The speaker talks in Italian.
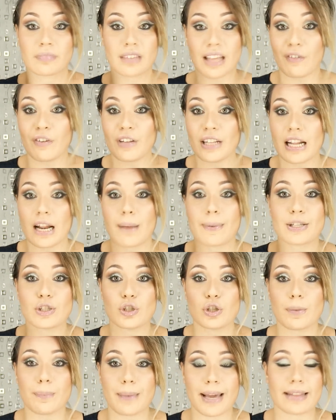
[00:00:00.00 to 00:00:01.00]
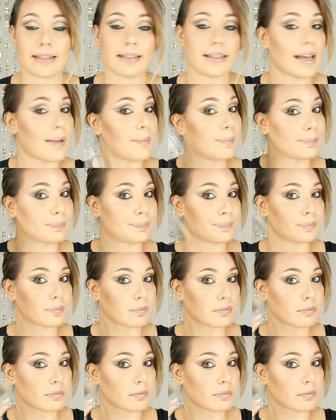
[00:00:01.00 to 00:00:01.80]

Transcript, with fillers: definire maggiormente